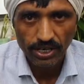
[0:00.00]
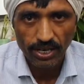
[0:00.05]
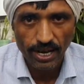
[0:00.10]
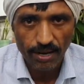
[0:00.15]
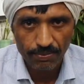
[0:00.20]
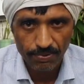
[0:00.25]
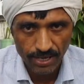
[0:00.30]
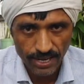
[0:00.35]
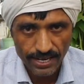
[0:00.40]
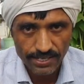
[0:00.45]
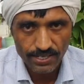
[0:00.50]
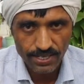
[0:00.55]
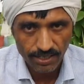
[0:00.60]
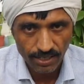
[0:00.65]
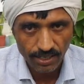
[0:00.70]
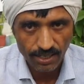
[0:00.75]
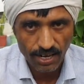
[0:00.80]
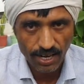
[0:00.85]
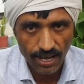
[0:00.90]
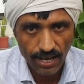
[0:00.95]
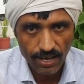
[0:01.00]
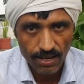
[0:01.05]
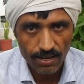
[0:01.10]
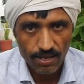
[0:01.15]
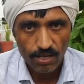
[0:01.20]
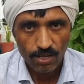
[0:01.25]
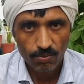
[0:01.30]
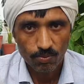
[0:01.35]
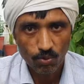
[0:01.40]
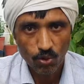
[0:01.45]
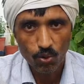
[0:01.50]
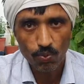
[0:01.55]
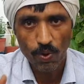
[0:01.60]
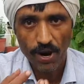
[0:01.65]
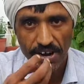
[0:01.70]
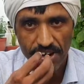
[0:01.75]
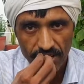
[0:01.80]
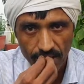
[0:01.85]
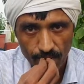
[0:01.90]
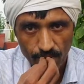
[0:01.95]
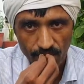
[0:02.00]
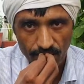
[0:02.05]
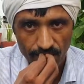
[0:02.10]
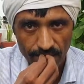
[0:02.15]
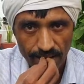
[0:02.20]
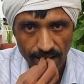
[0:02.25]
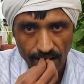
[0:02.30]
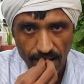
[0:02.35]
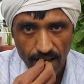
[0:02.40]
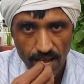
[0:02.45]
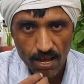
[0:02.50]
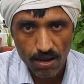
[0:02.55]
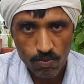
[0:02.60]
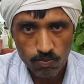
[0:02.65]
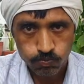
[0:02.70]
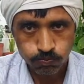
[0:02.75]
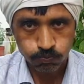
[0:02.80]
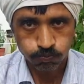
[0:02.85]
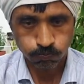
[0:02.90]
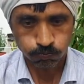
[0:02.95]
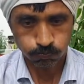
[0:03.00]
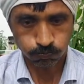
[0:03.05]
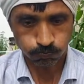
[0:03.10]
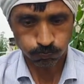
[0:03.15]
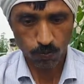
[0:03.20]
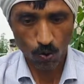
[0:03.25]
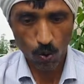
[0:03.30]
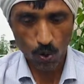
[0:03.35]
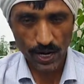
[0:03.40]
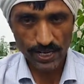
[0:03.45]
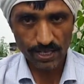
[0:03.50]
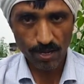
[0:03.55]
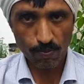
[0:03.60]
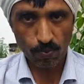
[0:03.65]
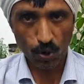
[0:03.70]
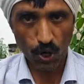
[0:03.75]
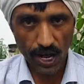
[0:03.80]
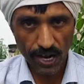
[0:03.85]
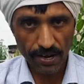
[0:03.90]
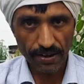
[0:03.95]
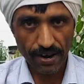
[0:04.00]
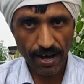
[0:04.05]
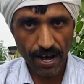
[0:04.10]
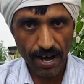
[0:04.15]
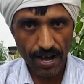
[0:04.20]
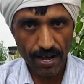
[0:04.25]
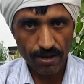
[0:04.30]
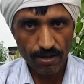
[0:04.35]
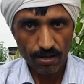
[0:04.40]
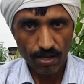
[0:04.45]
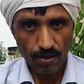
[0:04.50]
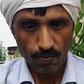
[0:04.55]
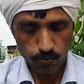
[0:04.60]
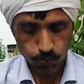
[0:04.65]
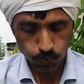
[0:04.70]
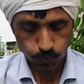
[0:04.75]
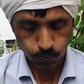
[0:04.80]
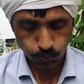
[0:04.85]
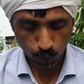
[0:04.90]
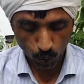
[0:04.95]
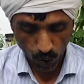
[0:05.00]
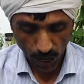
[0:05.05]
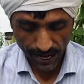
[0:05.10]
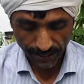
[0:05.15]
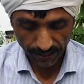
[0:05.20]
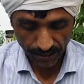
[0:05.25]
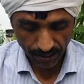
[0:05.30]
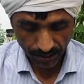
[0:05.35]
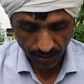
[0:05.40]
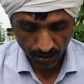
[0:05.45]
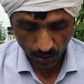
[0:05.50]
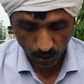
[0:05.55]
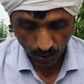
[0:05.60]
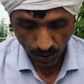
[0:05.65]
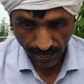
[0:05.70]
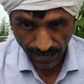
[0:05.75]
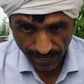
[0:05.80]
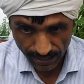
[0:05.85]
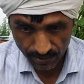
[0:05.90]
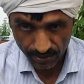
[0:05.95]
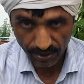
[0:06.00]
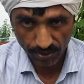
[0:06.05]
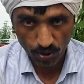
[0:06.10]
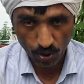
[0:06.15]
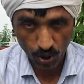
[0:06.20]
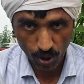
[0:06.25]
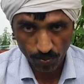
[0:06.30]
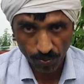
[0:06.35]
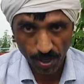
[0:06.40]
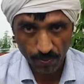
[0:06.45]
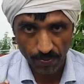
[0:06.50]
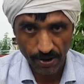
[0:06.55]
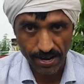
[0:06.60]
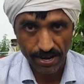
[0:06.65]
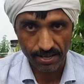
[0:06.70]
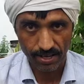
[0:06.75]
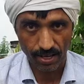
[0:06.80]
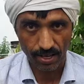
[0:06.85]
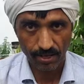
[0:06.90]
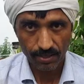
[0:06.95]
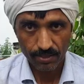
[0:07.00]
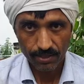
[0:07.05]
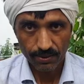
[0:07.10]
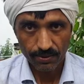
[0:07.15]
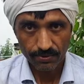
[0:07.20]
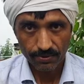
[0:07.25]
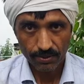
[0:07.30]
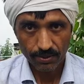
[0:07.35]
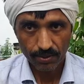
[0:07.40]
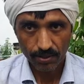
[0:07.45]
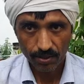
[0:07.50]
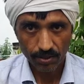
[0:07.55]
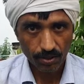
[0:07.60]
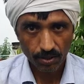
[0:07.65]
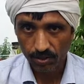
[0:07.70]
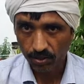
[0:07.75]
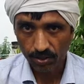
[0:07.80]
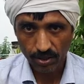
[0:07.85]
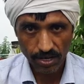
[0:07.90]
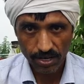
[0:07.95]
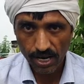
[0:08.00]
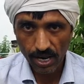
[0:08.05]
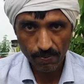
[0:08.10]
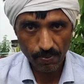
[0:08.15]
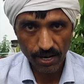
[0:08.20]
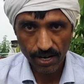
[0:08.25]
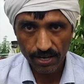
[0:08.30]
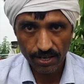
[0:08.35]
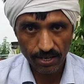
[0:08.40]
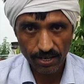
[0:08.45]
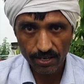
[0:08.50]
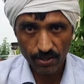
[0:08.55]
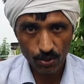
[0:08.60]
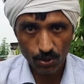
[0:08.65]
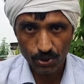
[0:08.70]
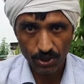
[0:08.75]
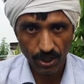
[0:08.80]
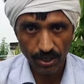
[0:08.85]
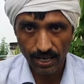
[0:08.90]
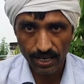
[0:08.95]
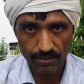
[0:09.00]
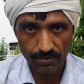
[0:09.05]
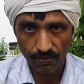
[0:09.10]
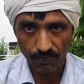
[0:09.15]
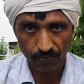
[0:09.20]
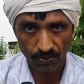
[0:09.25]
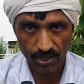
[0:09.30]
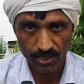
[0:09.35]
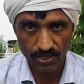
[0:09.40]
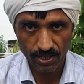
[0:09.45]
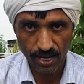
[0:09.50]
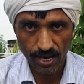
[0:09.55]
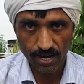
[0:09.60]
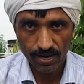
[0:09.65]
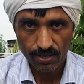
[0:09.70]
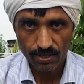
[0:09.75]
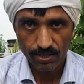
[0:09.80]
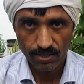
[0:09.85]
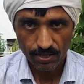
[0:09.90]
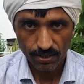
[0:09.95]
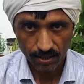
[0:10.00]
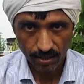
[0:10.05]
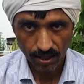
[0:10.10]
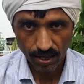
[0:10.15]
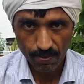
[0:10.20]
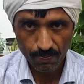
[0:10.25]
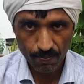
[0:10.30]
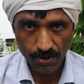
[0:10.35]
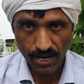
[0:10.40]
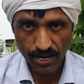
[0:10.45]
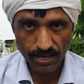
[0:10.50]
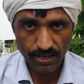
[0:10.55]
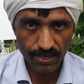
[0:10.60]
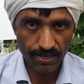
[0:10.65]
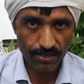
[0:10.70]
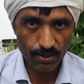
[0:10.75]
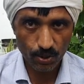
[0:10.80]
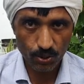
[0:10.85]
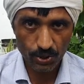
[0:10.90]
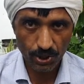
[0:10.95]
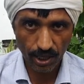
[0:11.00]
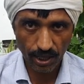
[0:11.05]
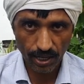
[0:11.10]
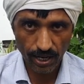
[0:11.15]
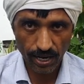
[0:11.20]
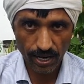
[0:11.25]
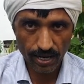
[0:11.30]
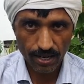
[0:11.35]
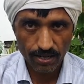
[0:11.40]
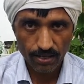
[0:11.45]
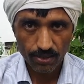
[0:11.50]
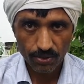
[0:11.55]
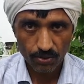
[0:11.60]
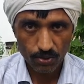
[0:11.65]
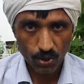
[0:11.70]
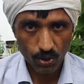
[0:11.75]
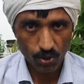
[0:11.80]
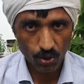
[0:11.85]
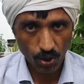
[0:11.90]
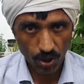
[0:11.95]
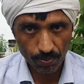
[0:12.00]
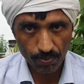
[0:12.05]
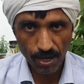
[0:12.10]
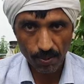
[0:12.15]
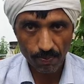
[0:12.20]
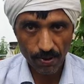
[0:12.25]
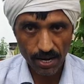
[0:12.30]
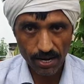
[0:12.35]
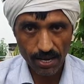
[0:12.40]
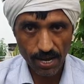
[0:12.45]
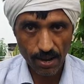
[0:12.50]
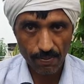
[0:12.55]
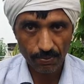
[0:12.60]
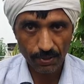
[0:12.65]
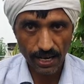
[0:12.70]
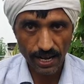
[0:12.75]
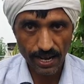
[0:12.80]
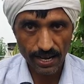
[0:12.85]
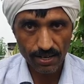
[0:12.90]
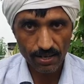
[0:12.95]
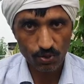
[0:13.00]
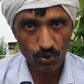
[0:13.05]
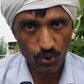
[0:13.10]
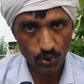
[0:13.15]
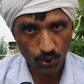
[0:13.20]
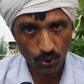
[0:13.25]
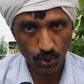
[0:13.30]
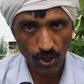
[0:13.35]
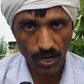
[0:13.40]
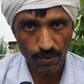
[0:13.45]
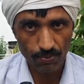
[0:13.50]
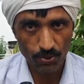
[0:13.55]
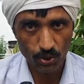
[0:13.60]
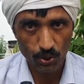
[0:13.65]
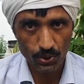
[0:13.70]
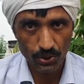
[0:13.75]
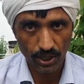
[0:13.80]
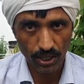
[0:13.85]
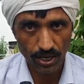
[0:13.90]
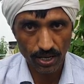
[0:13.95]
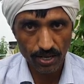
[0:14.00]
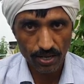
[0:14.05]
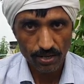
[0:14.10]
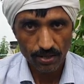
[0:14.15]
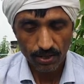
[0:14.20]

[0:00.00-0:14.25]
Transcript: के आपने ऐसे करना है मुंह पानी का भर लेना है मुंह को ऐसे फुला लेना है फुला के और ऐसे नॉर्मल पानी का ठंडा पानी नहीं यूज़ करना है इसमें फ्रिज का गर्म पानी नहीं यूज़ करना है जो नॉर्मल पानी आपका है उसको आप यूज़ करें